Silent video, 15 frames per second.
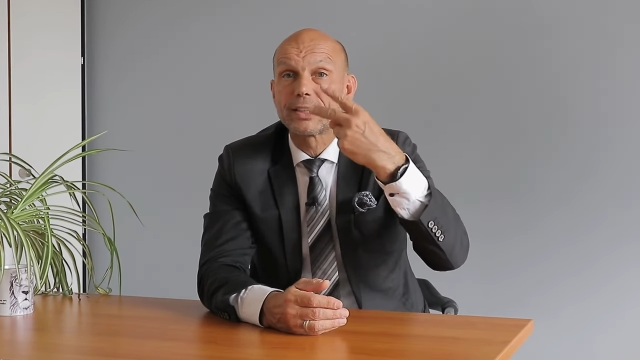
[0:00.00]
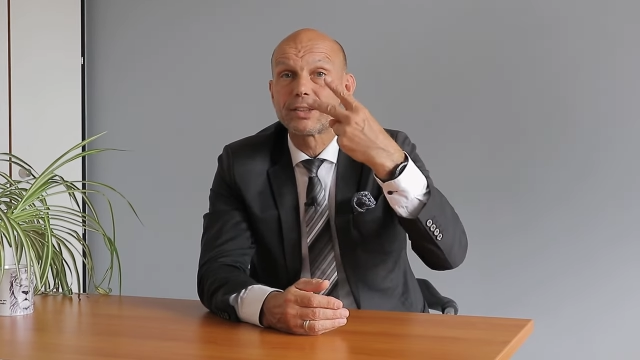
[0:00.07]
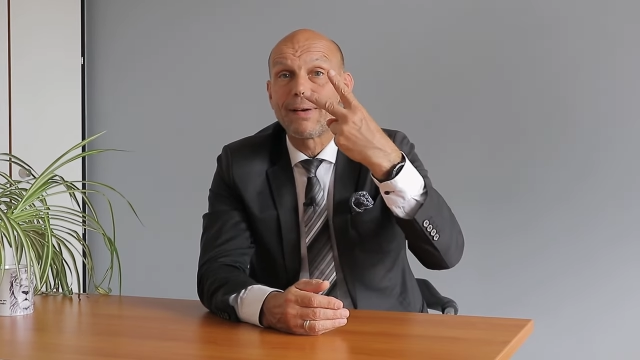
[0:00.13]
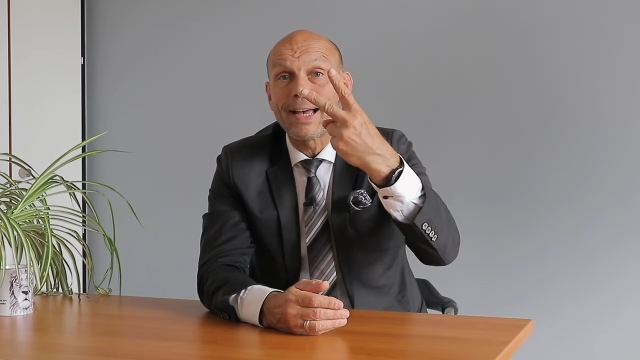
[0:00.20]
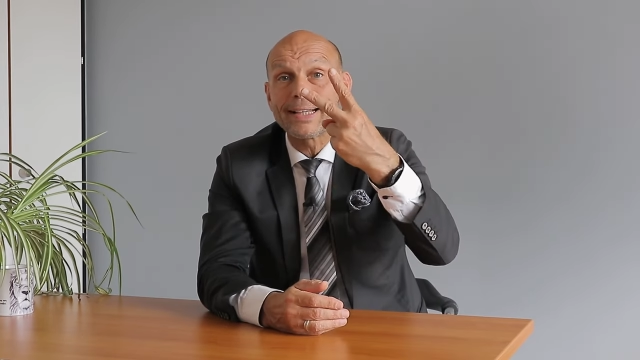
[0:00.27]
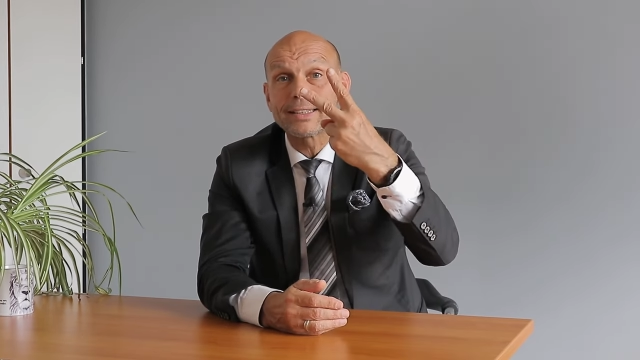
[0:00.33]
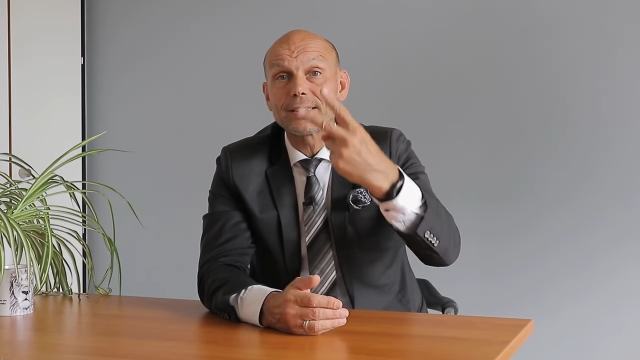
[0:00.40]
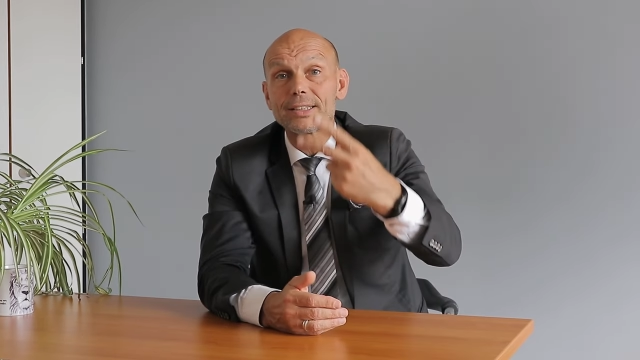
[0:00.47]
Der
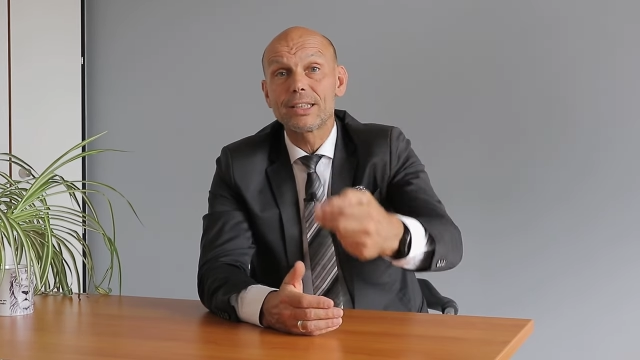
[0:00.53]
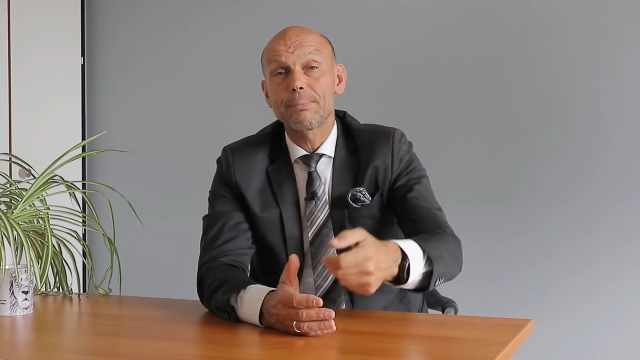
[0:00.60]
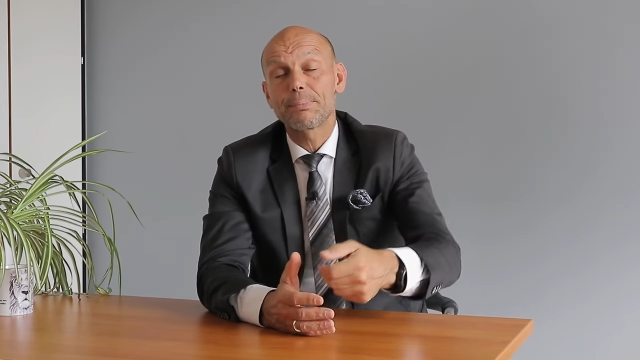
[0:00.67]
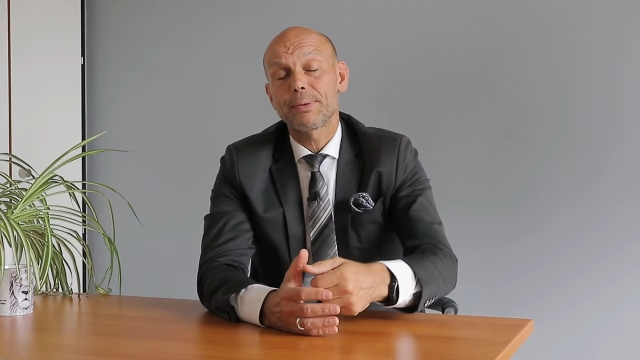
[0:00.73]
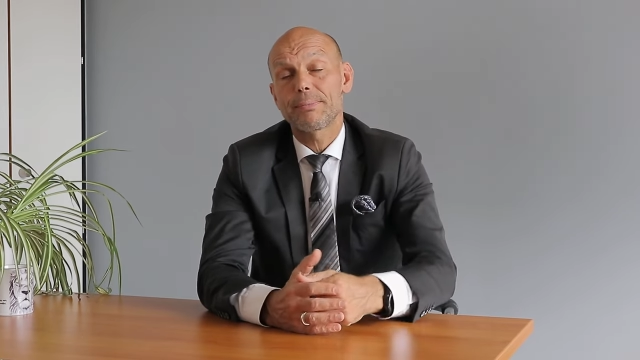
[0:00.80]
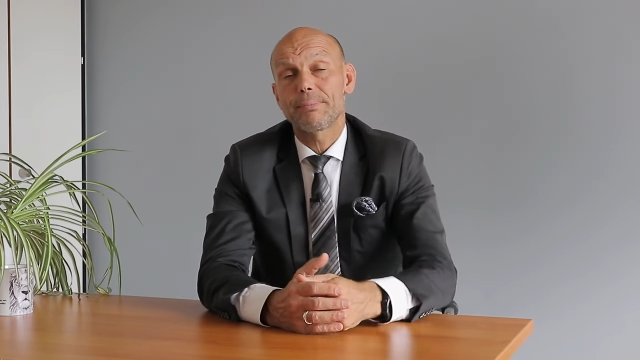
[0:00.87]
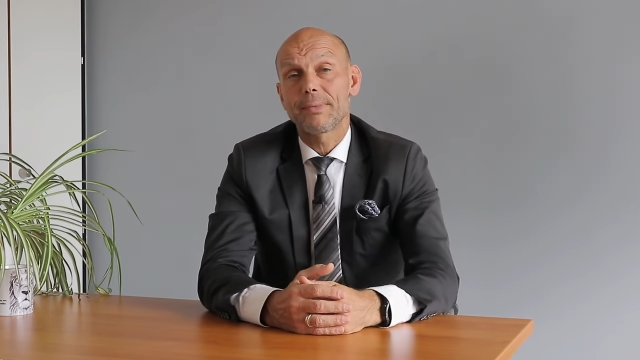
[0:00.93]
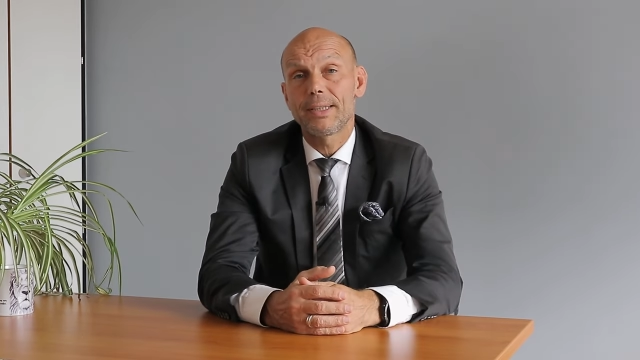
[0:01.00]
zweite
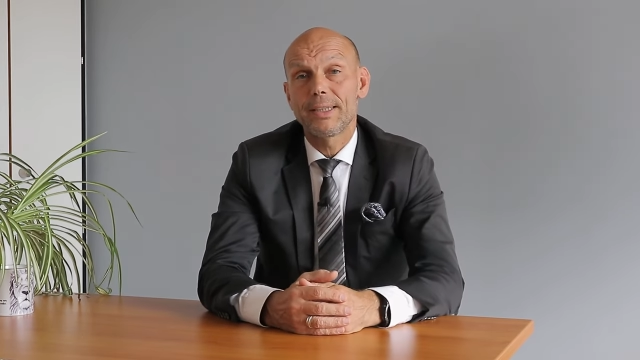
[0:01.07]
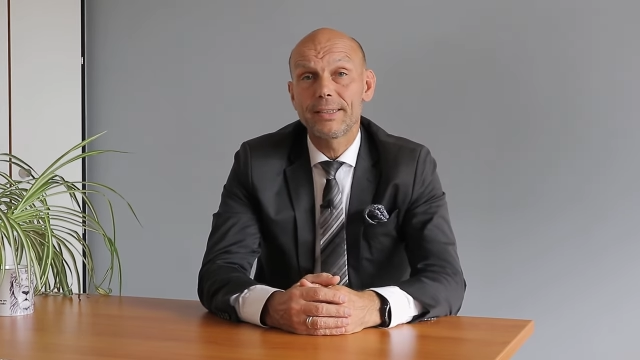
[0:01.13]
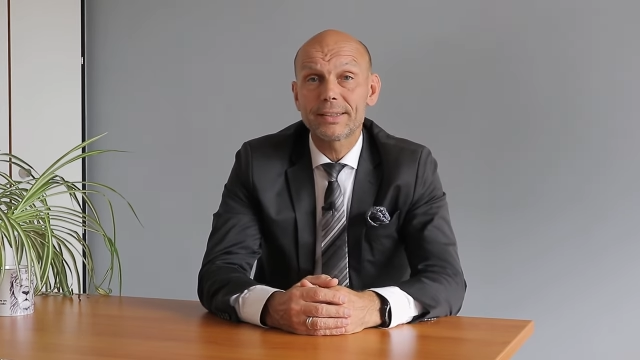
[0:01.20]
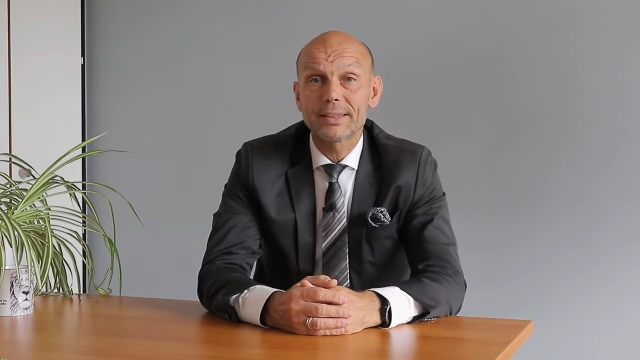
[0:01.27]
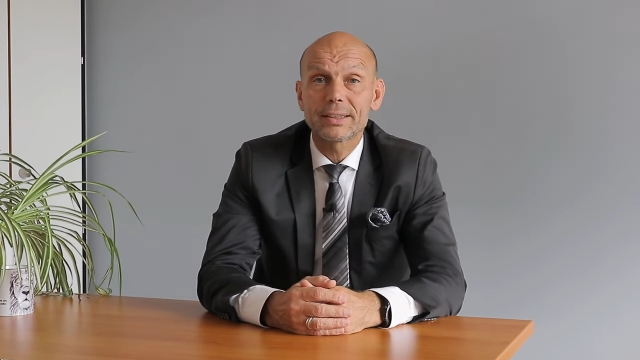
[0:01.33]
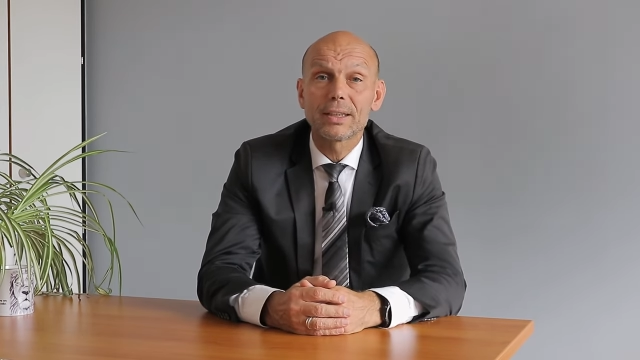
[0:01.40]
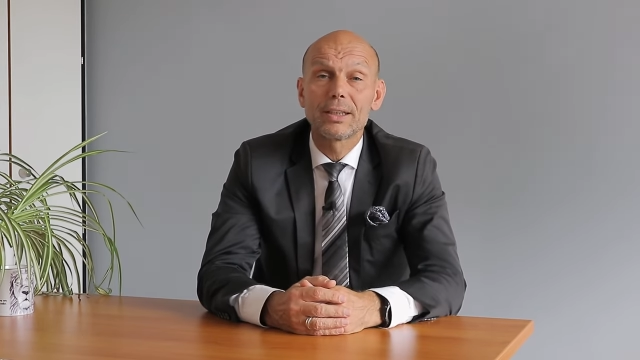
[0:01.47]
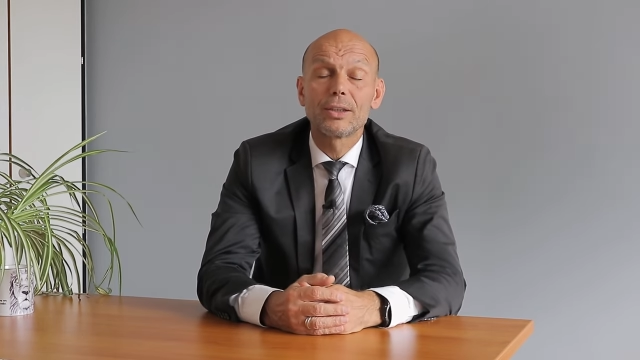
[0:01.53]
Tipp
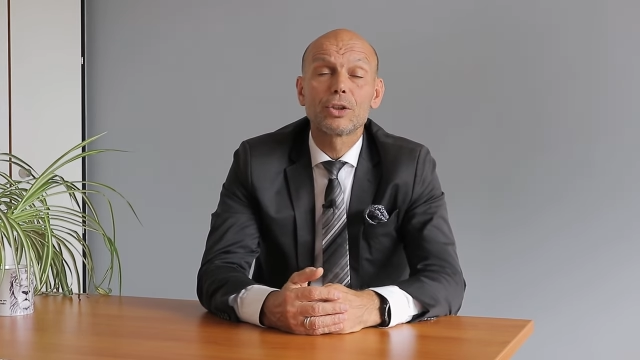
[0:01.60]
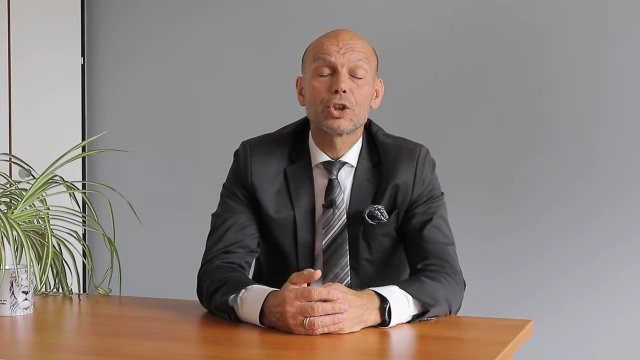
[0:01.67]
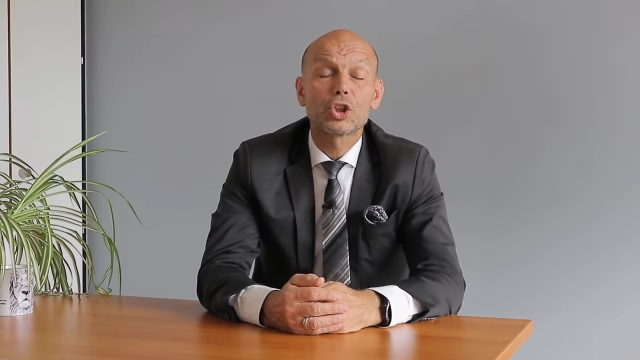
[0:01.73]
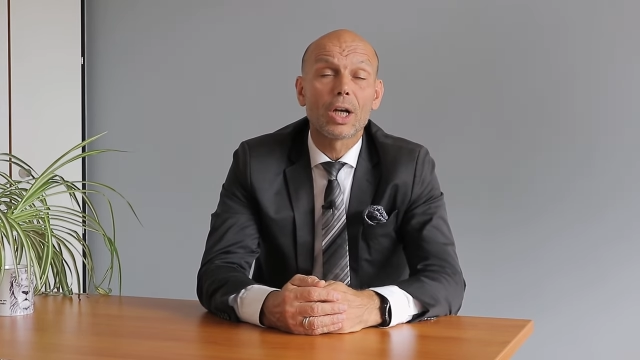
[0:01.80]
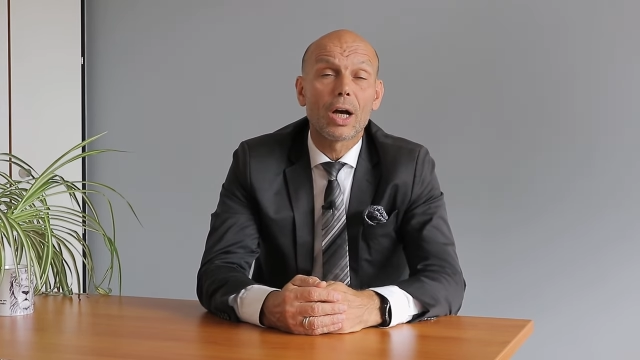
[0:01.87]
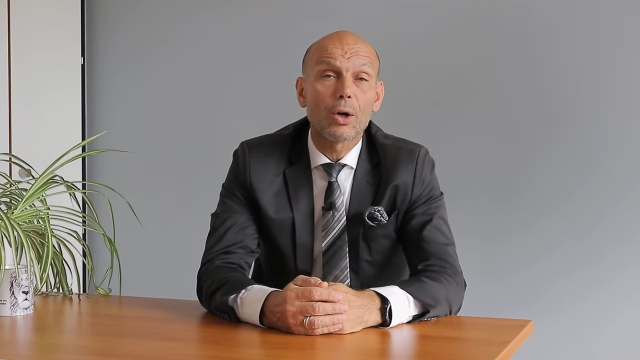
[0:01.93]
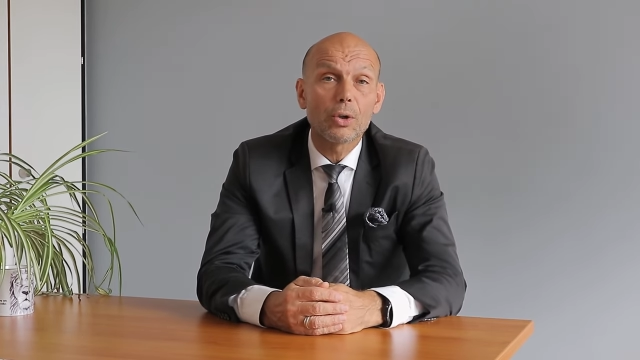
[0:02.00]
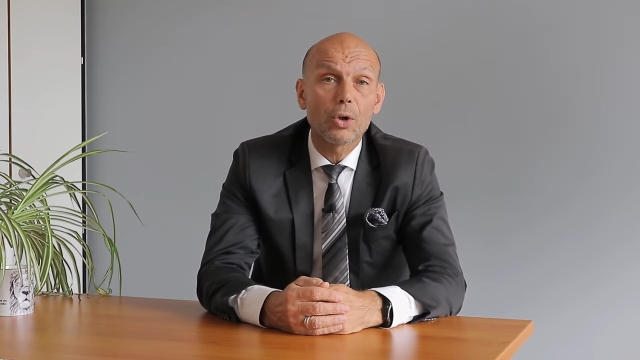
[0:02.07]
ist,
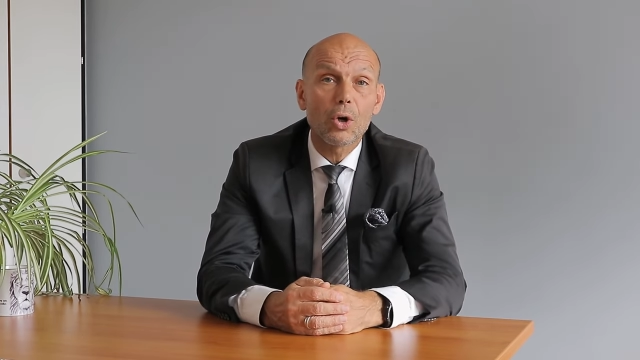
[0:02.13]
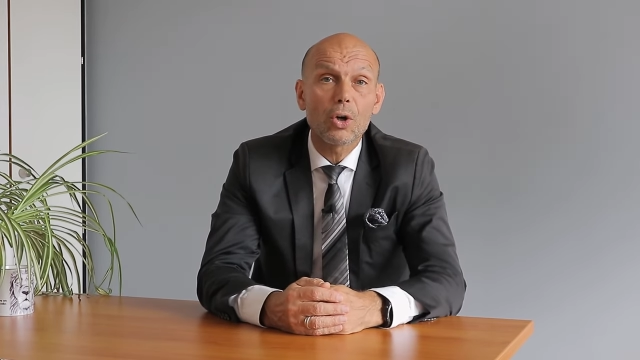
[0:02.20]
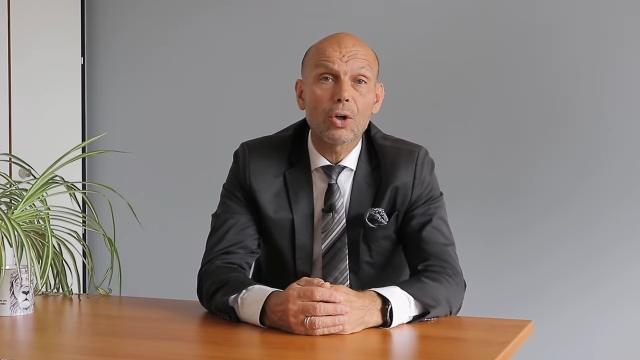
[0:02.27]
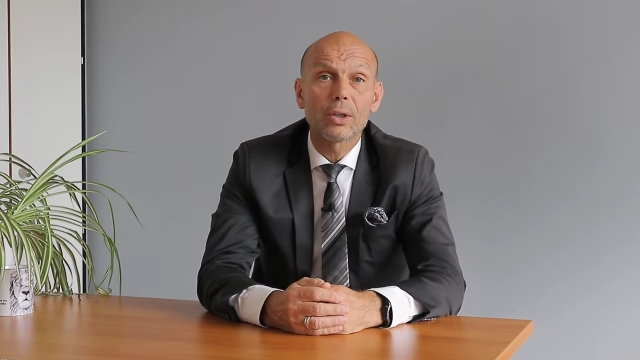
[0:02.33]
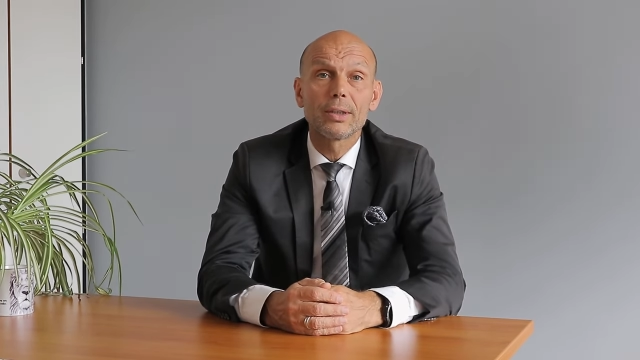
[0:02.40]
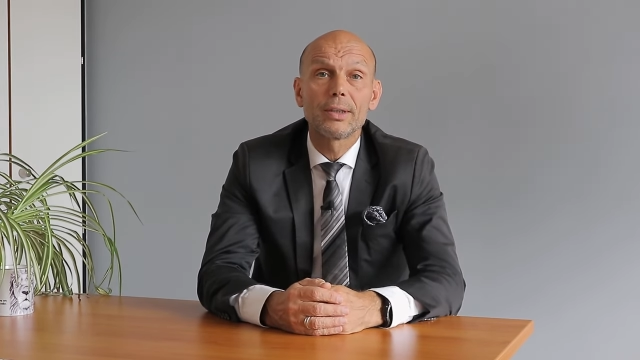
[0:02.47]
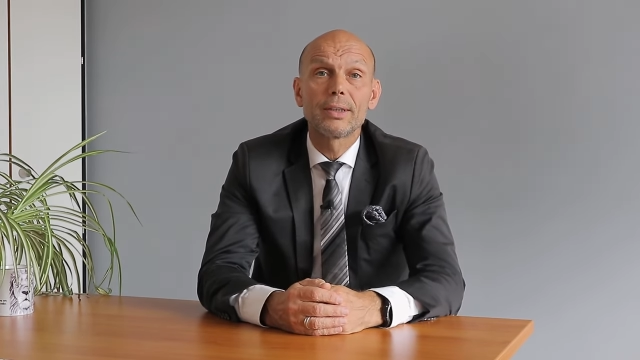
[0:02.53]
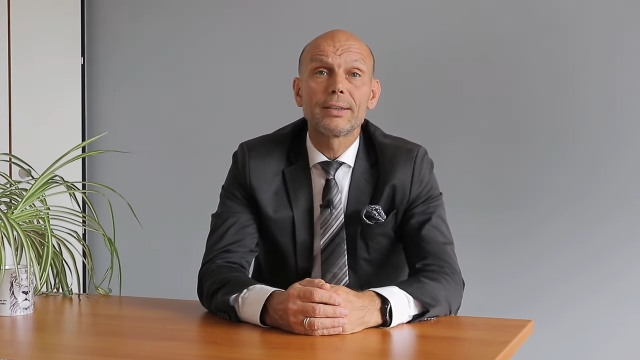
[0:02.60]
schau
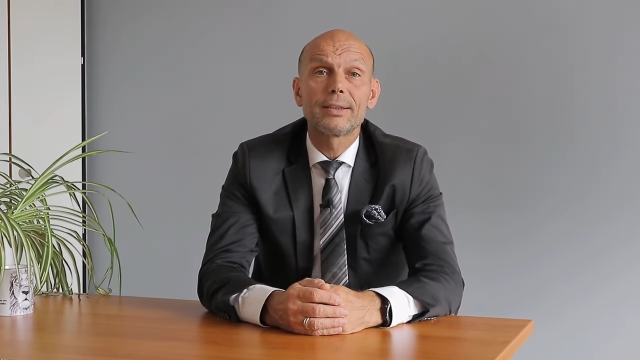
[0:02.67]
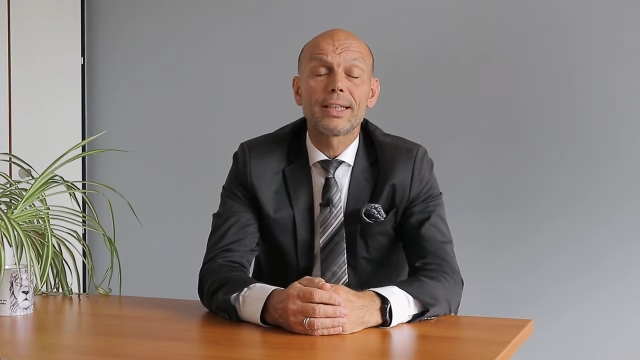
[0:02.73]
doch,